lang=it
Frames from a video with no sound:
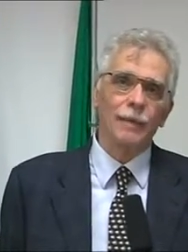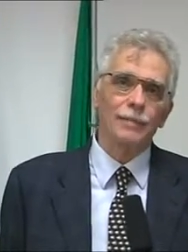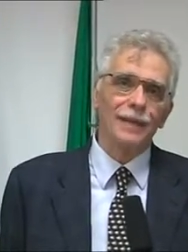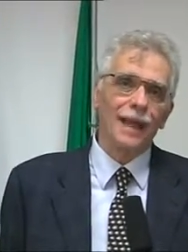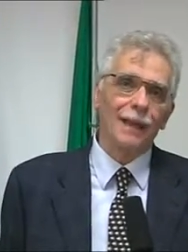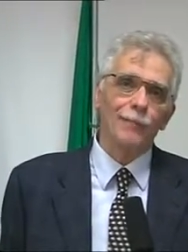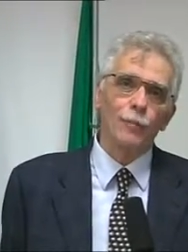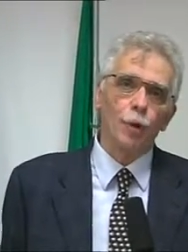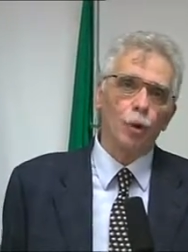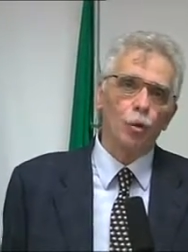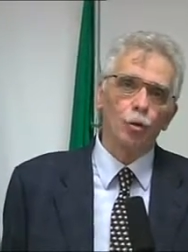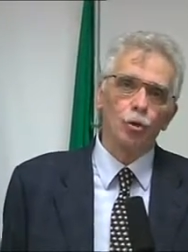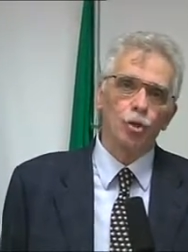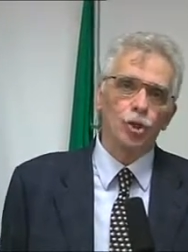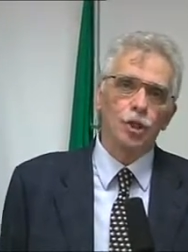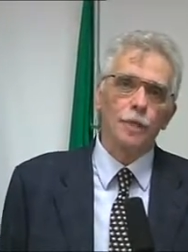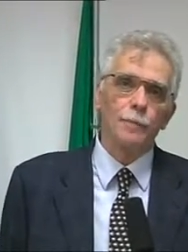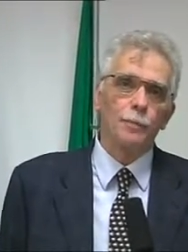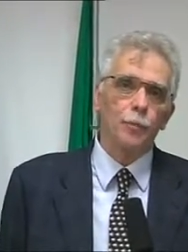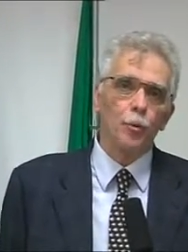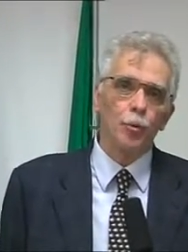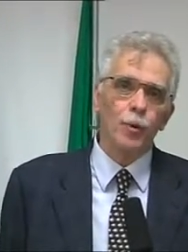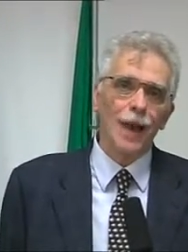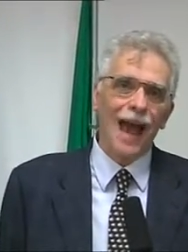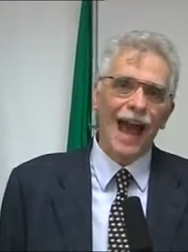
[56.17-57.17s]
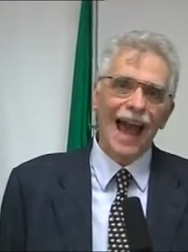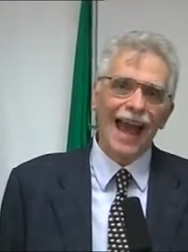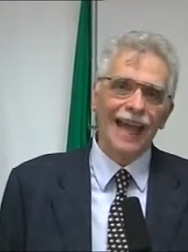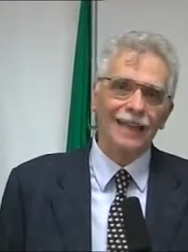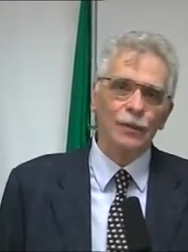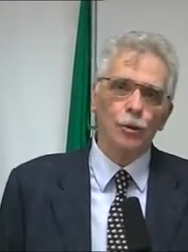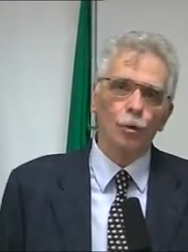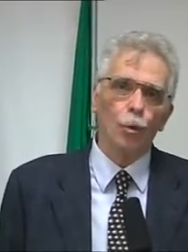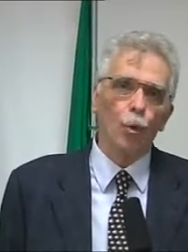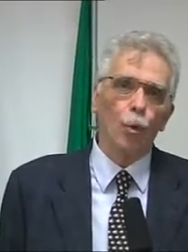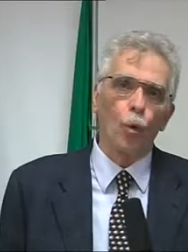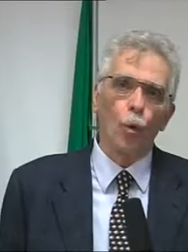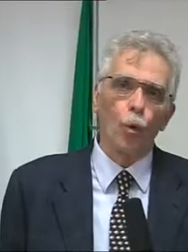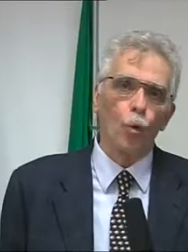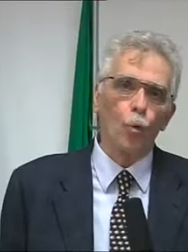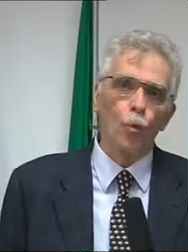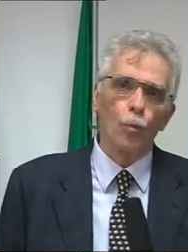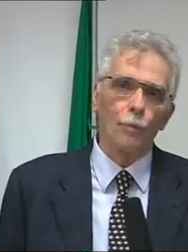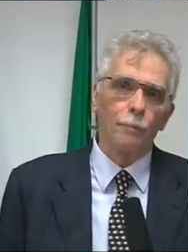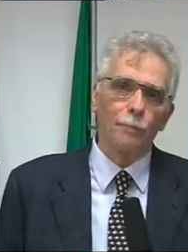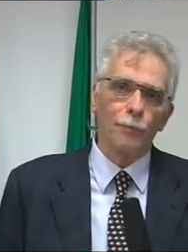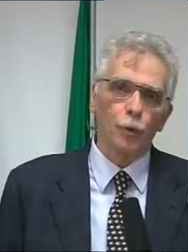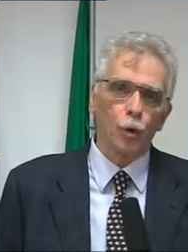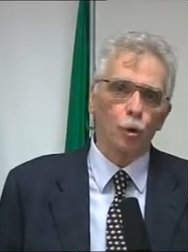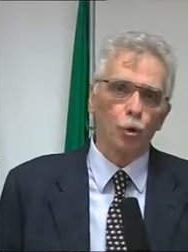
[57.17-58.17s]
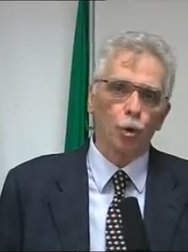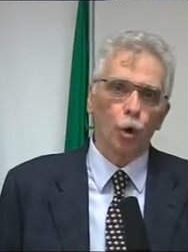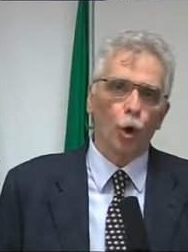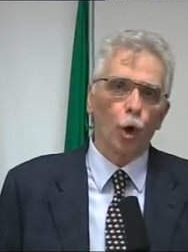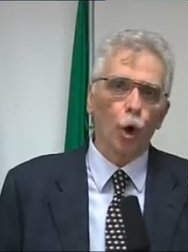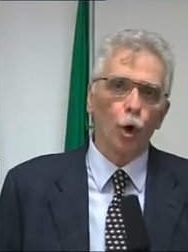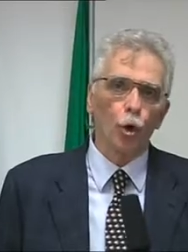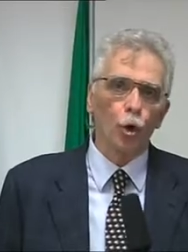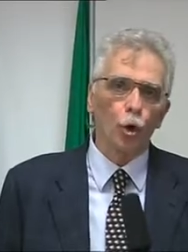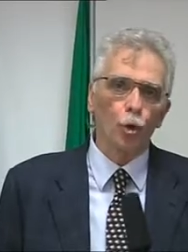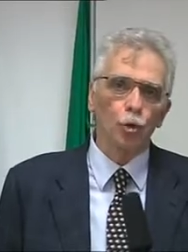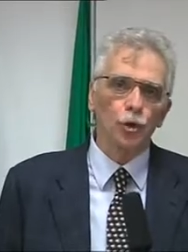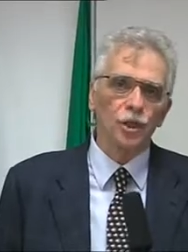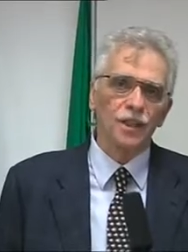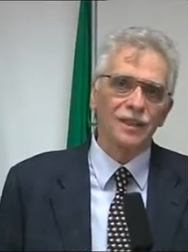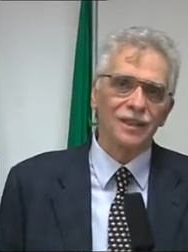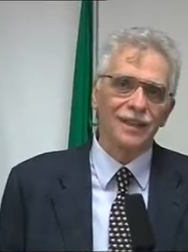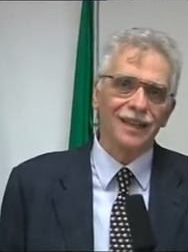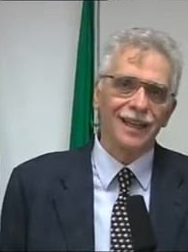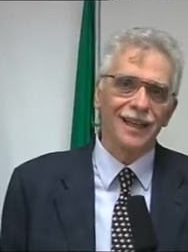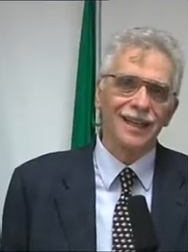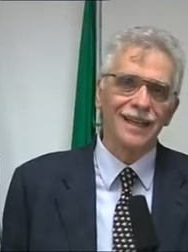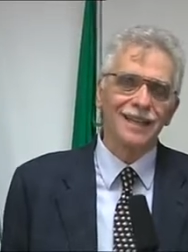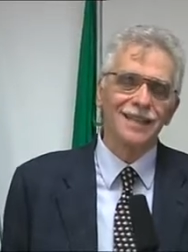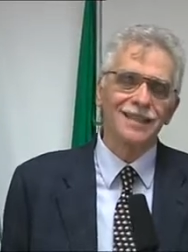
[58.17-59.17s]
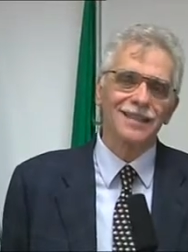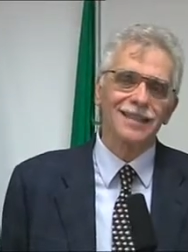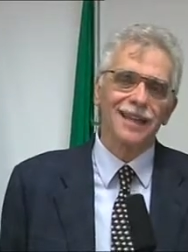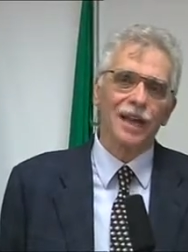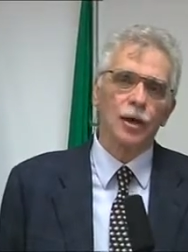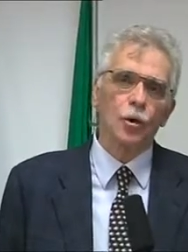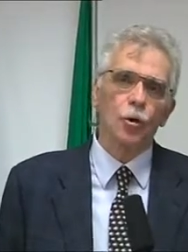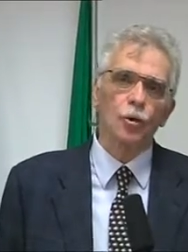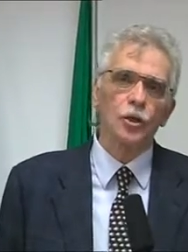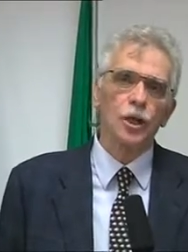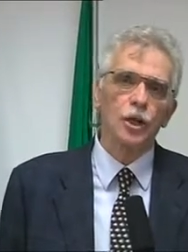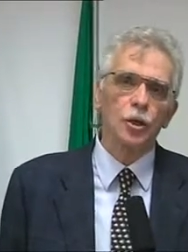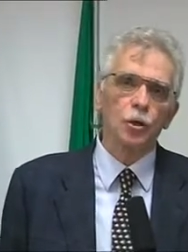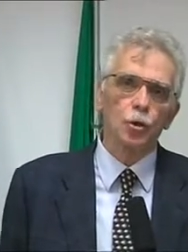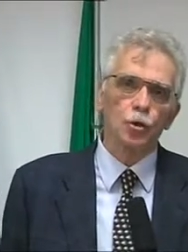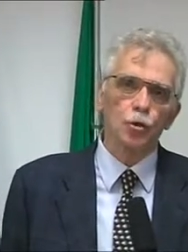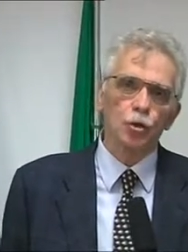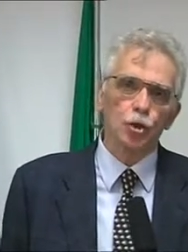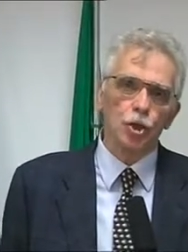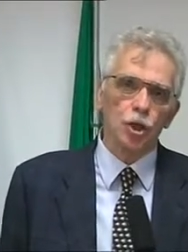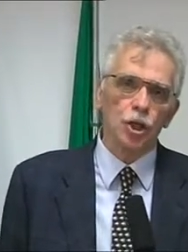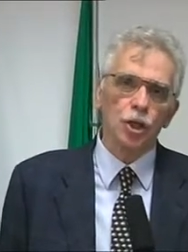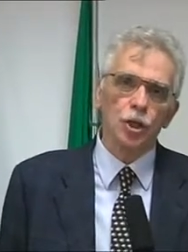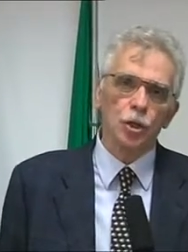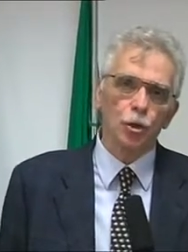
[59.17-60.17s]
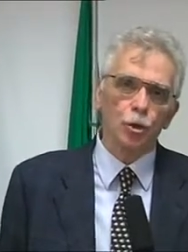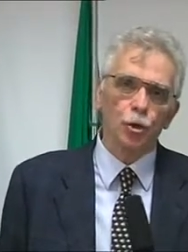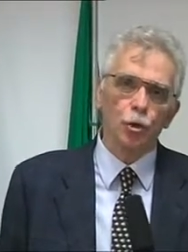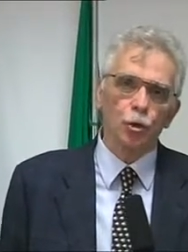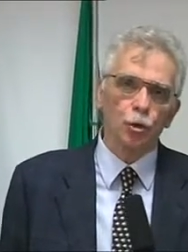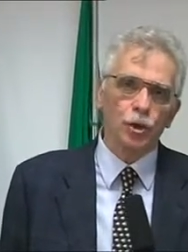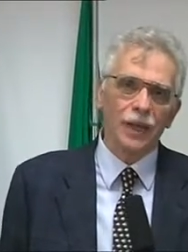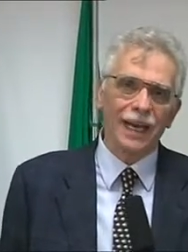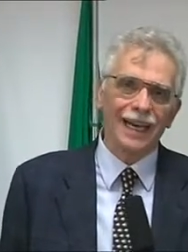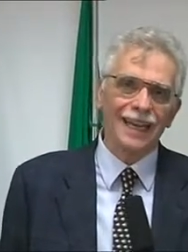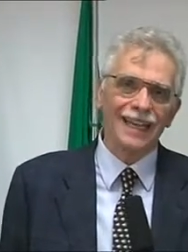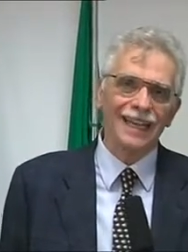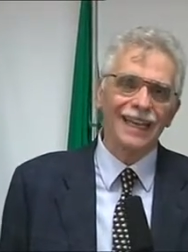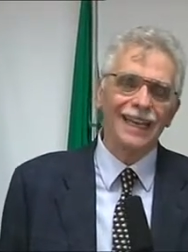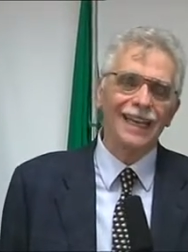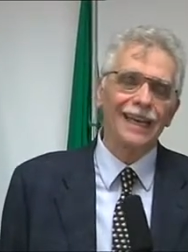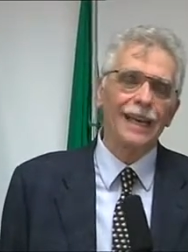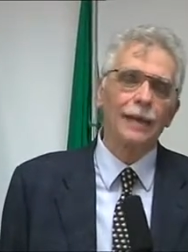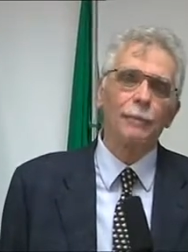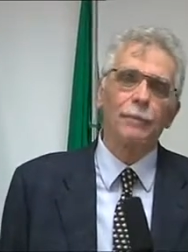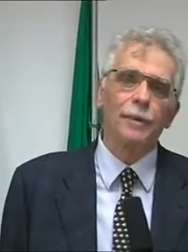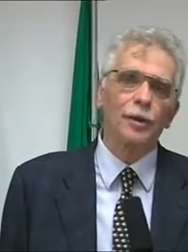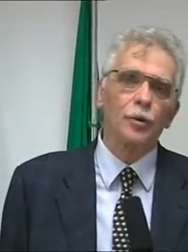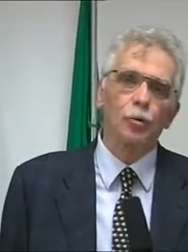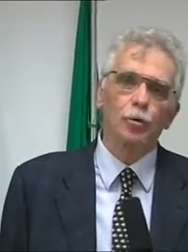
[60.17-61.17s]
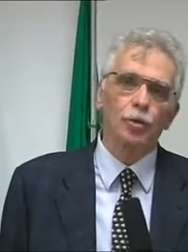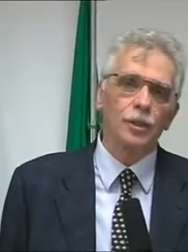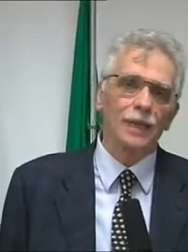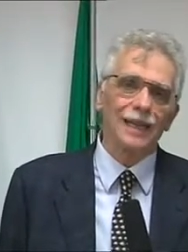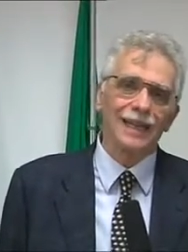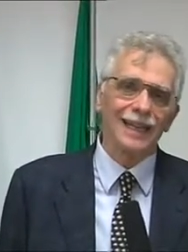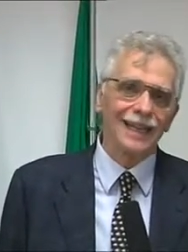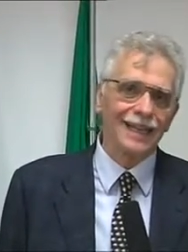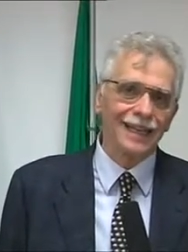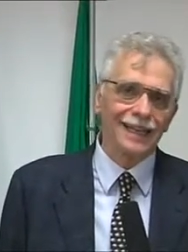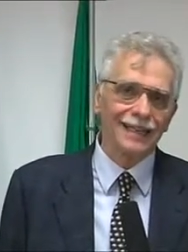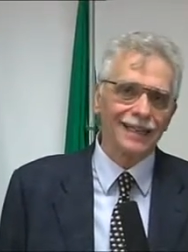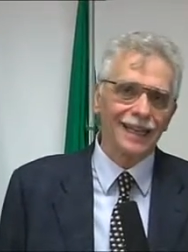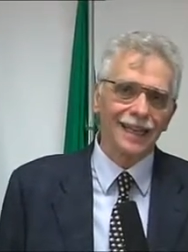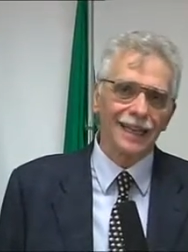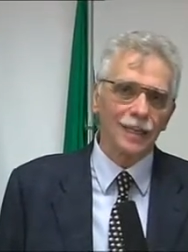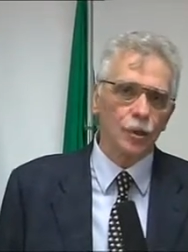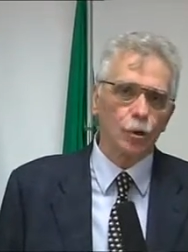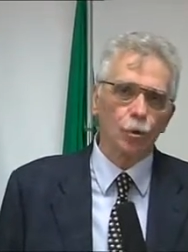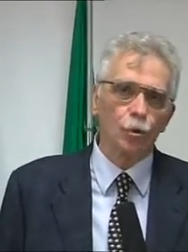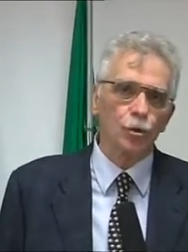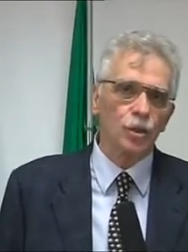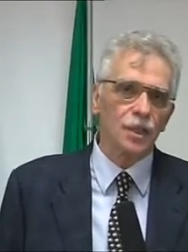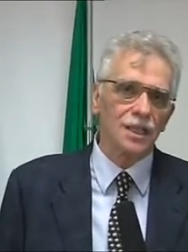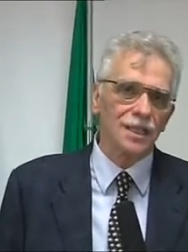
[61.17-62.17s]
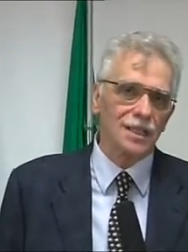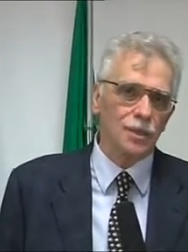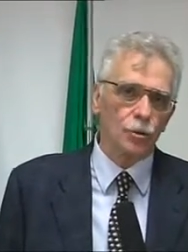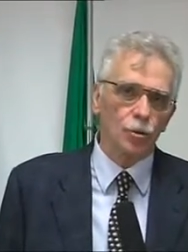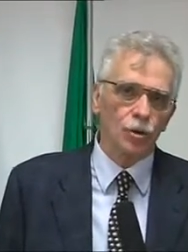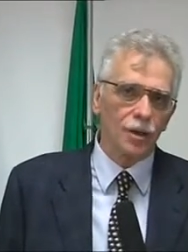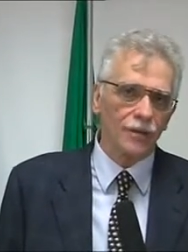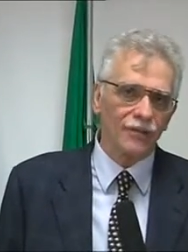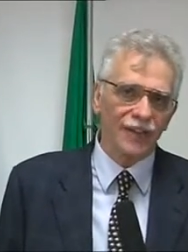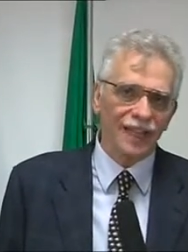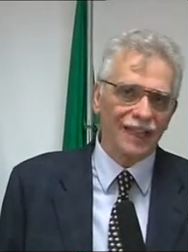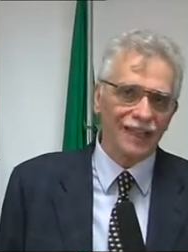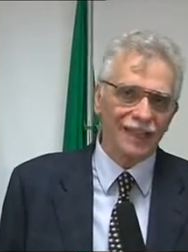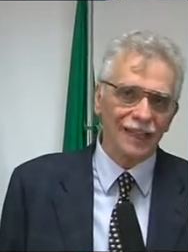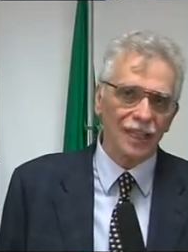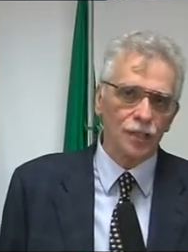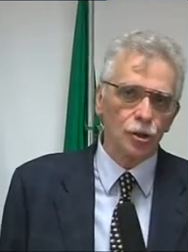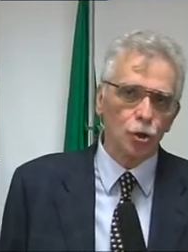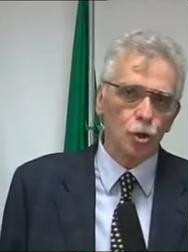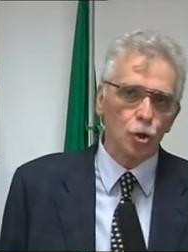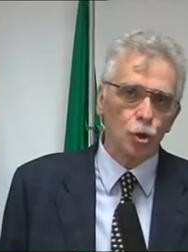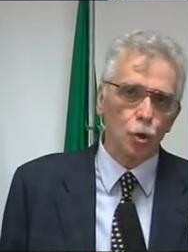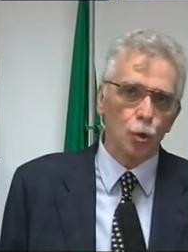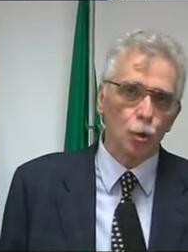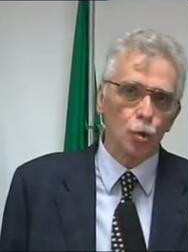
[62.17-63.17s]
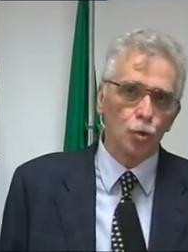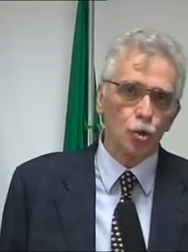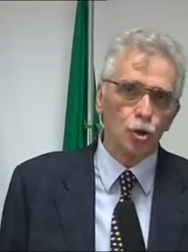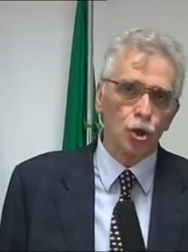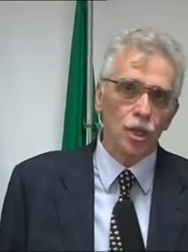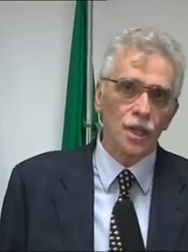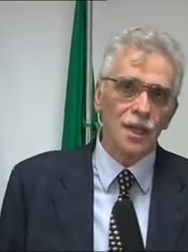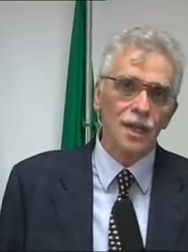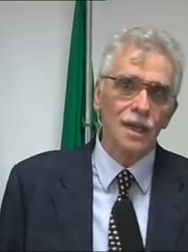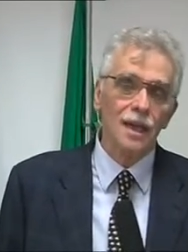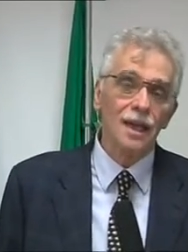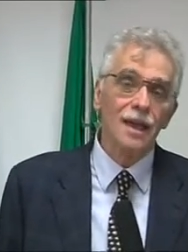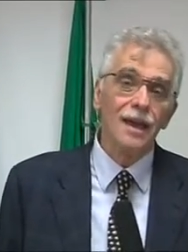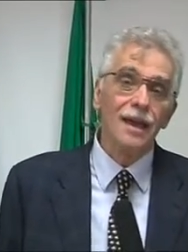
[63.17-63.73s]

abbiamo stipulato un protocollo d'intesa con il Consiglio notarile per ottenere delle condizioni vantaggiose